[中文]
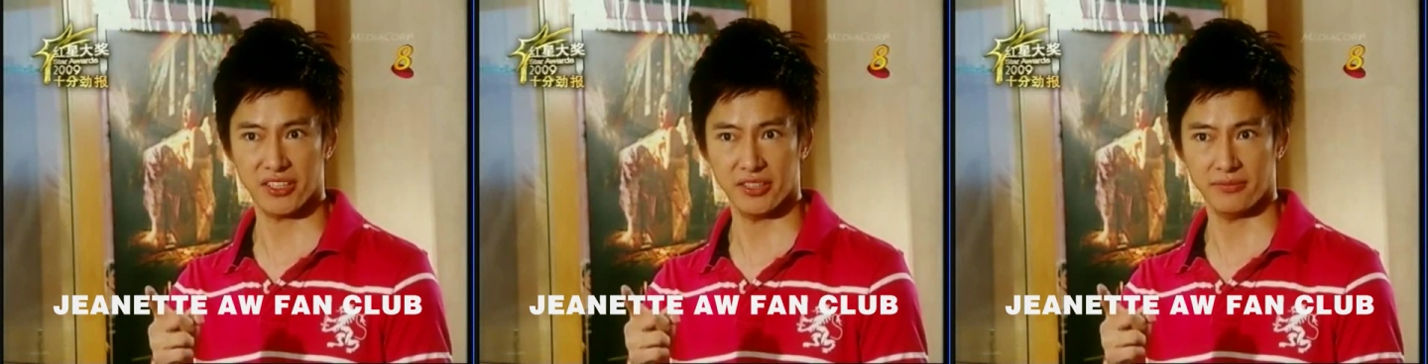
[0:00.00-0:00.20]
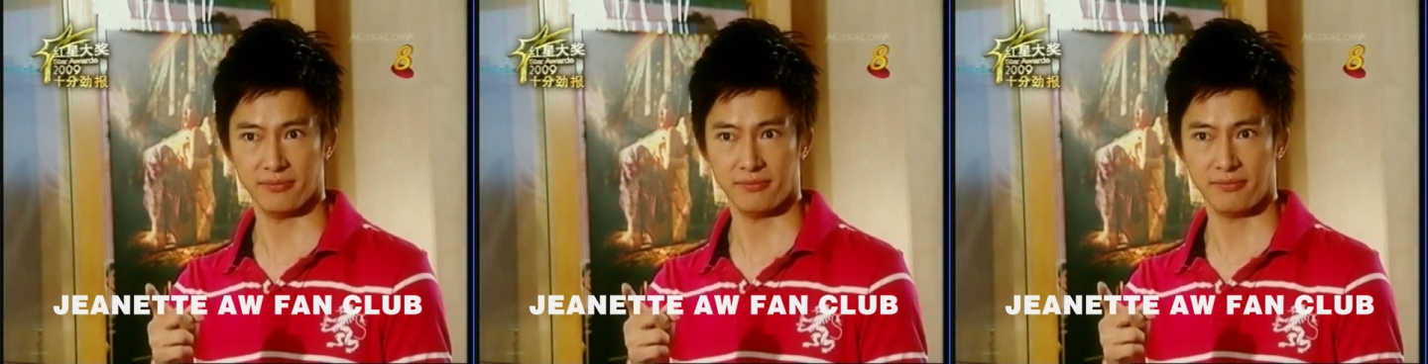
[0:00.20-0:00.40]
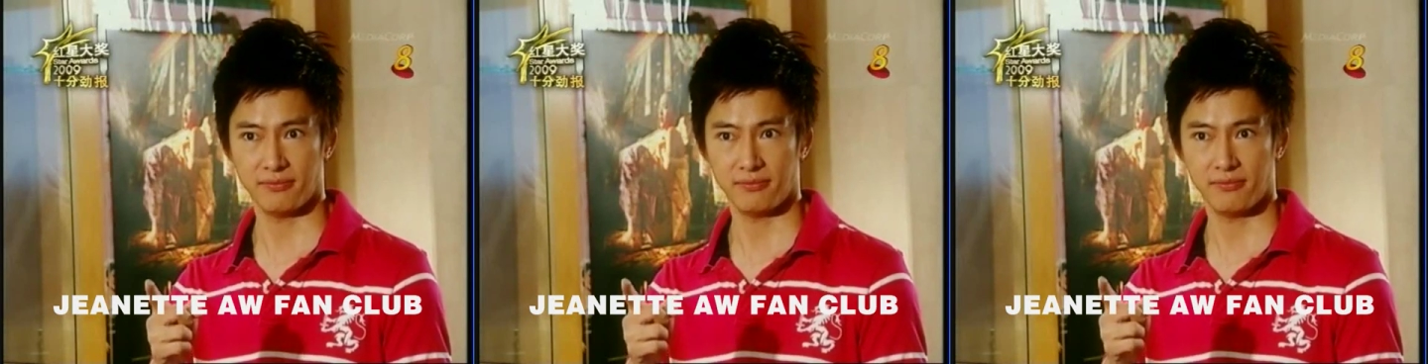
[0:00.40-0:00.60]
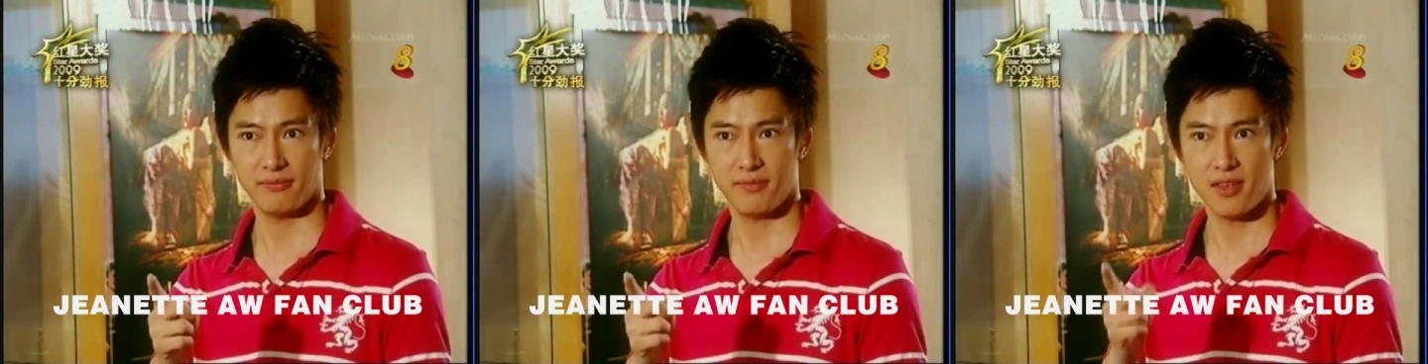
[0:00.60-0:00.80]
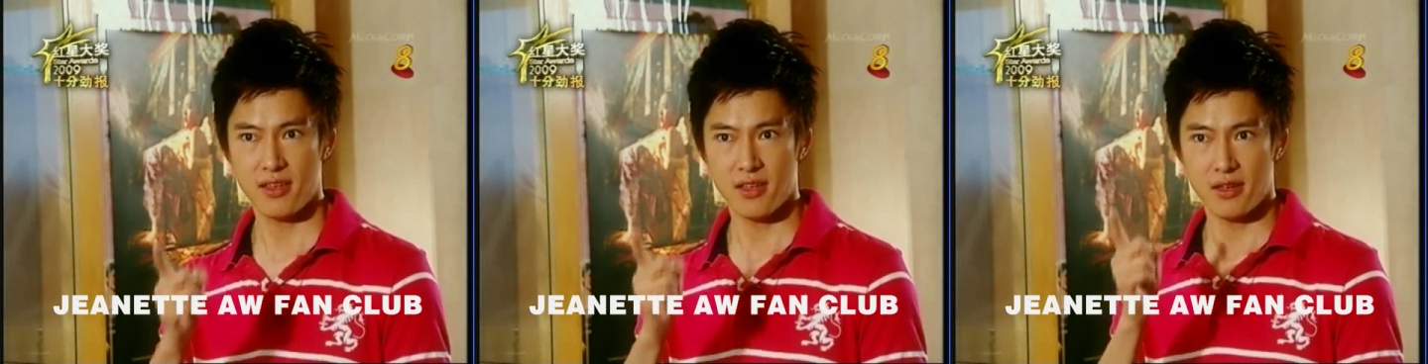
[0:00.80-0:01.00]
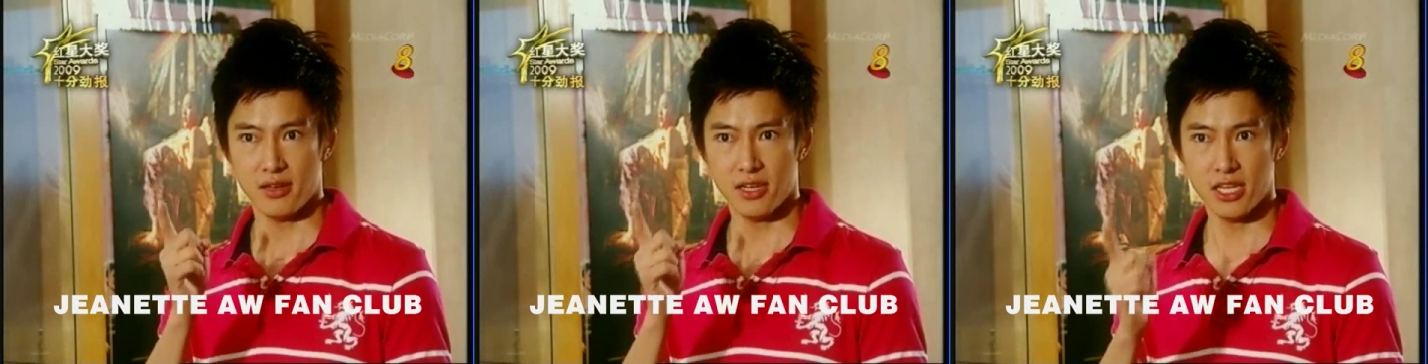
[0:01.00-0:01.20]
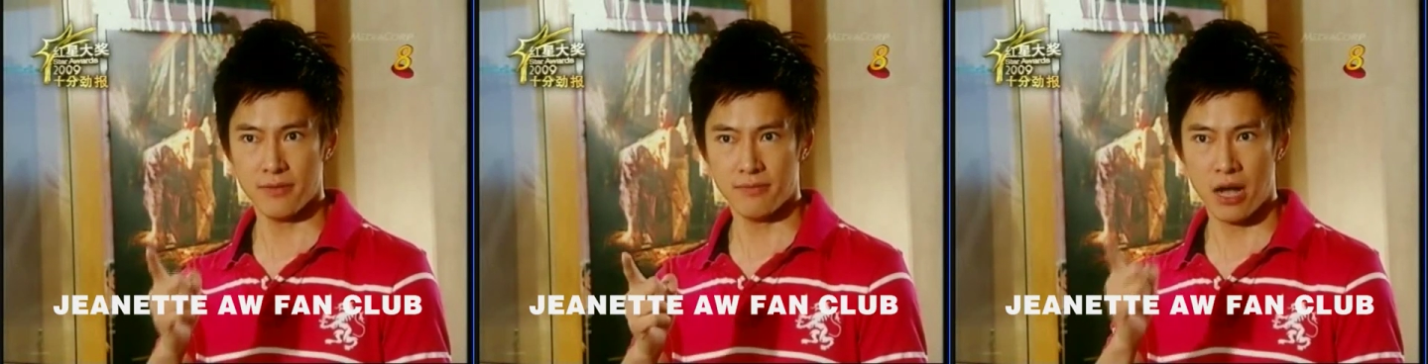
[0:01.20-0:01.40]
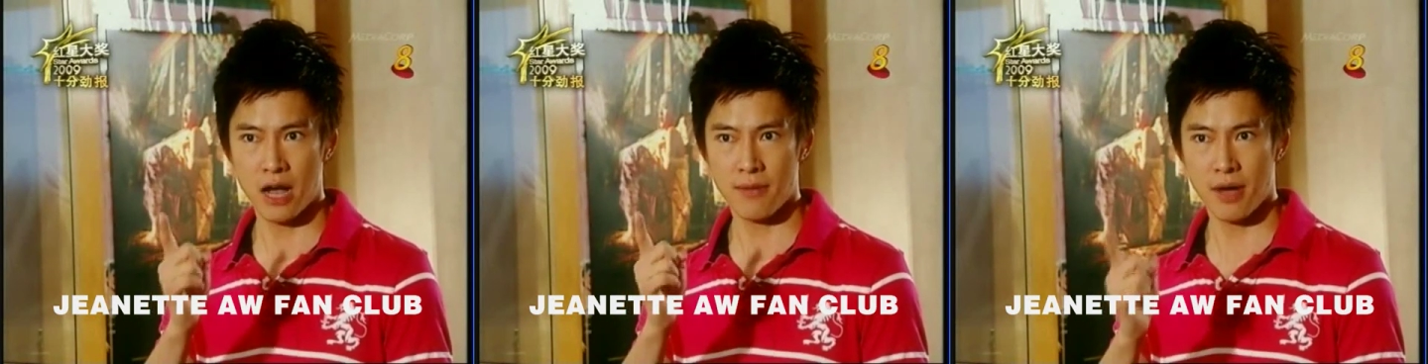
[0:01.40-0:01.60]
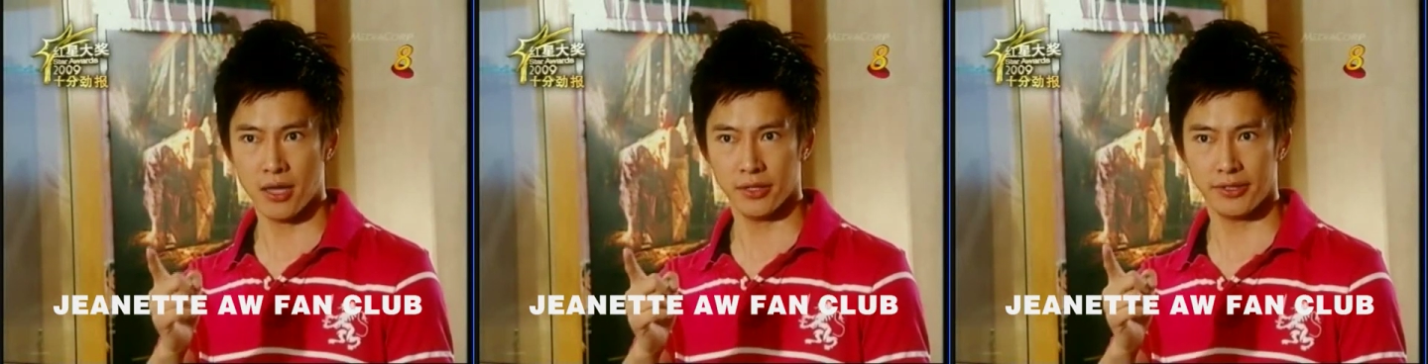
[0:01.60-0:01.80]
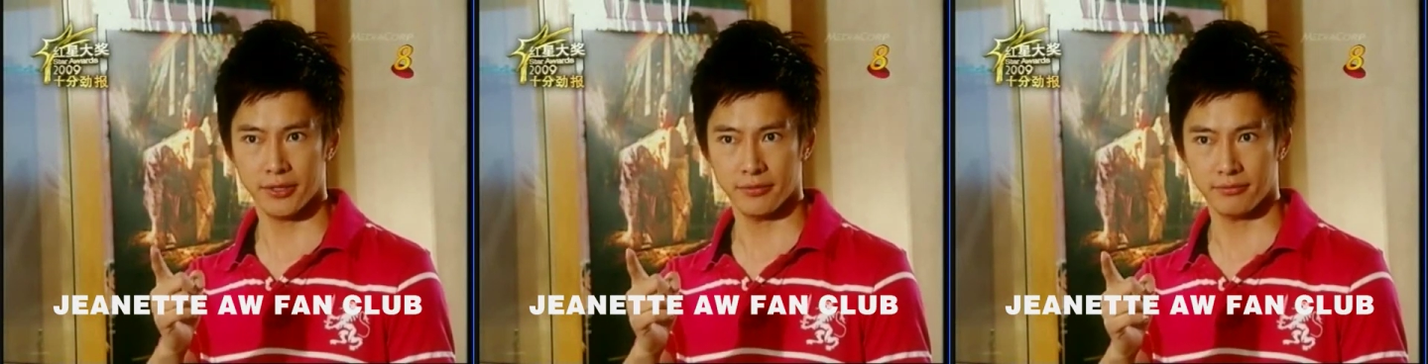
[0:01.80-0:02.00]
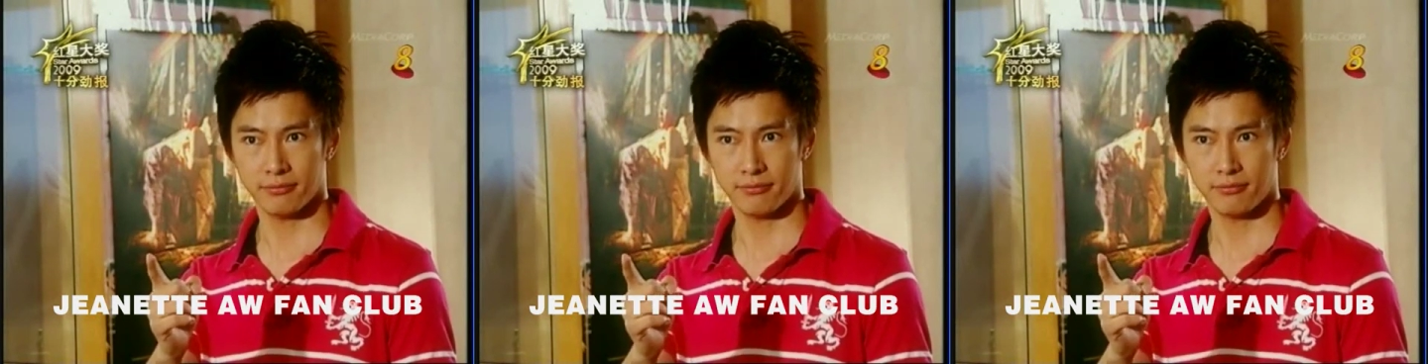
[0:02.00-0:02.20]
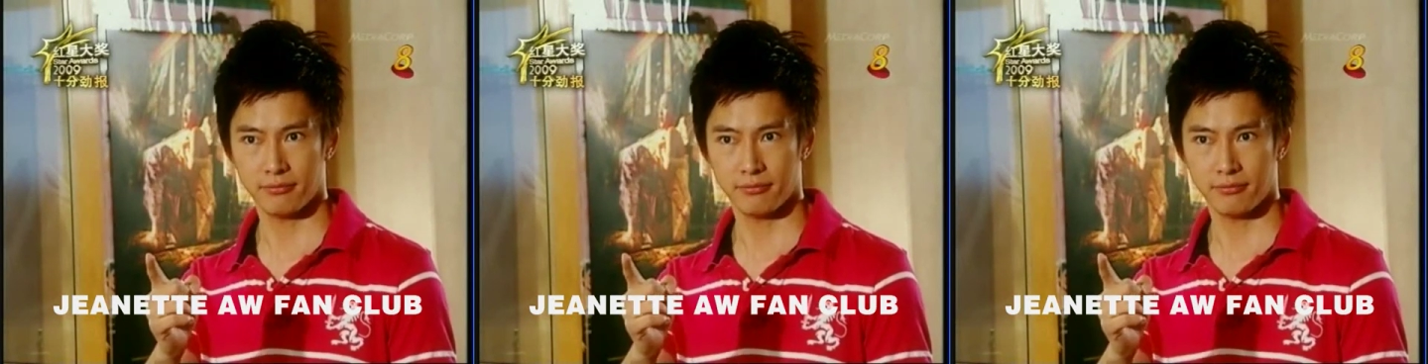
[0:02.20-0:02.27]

贱，你妈妈贱，